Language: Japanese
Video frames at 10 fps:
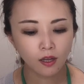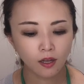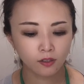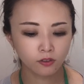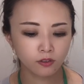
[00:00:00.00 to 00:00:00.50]

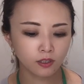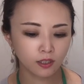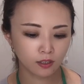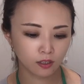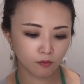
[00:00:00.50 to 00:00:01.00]
えー、というふうに
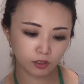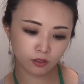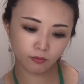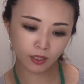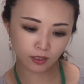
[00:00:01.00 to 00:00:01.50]
なっています。
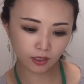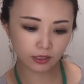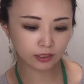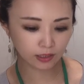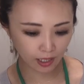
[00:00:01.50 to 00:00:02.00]
素晴らしいで
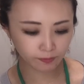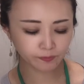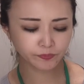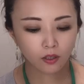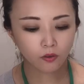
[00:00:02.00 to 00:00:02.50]
すね。
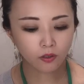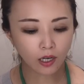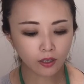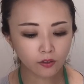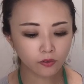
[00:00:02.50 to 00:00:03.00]
今
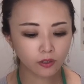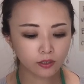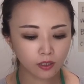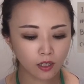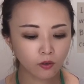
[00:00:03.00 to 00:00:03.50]
回ので
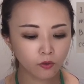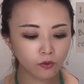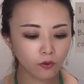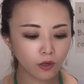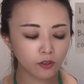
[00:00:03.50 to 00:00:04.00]
すね、こ
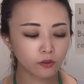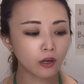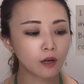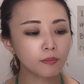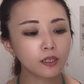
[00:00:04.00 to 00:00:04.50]
の回答
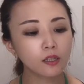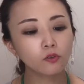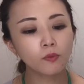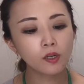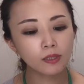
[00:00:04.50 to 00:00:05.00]
完璧だと
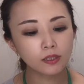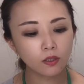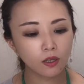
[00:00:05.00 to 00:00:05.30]
思います。